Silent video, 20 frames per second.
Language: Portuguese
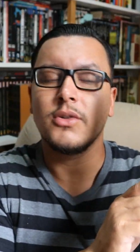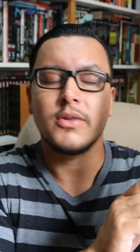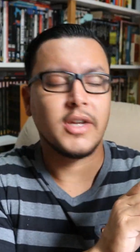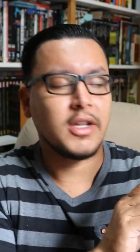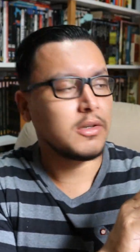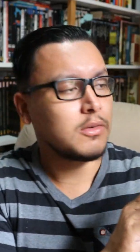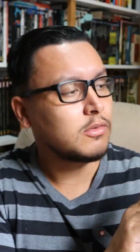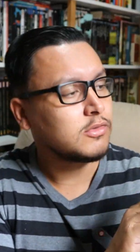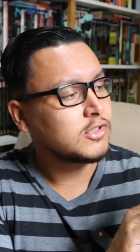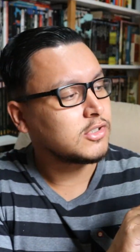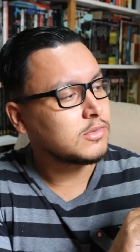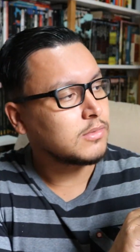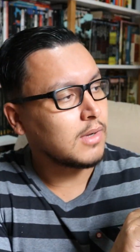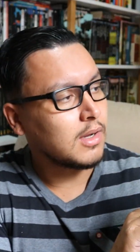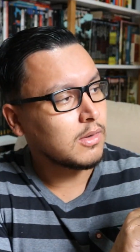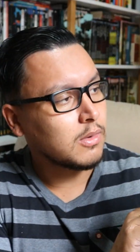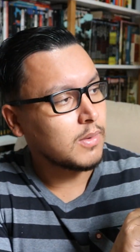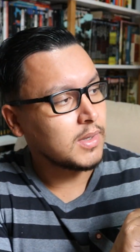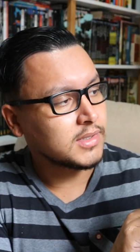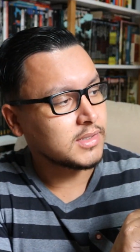e eu quero
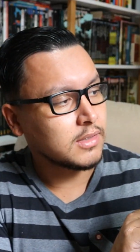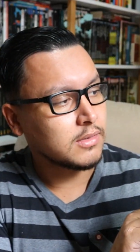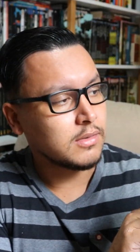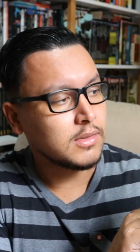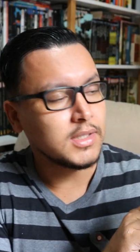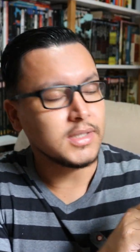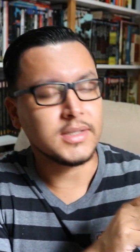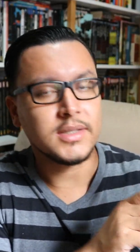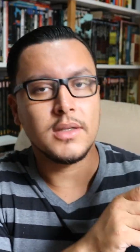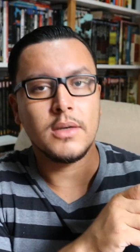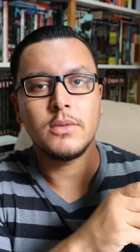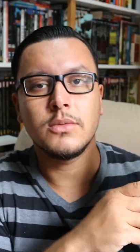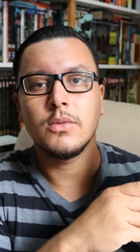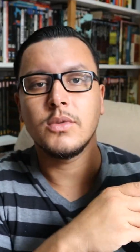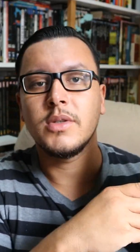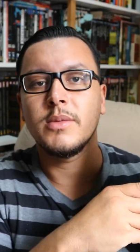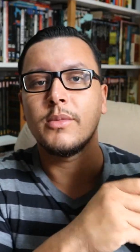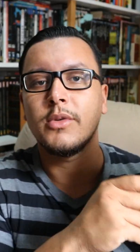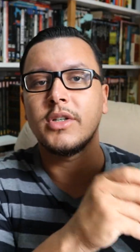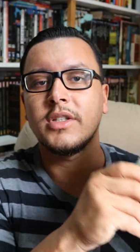continuar com esta coleção
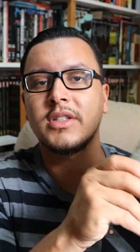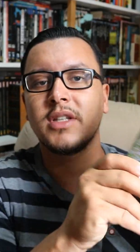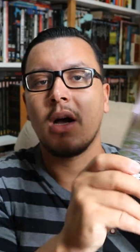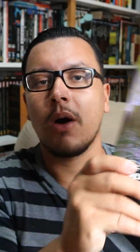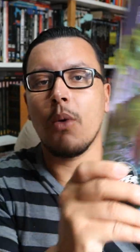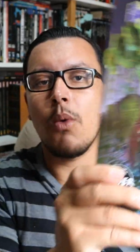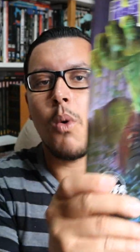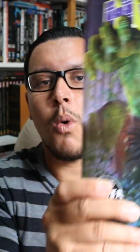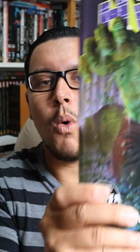do Imortal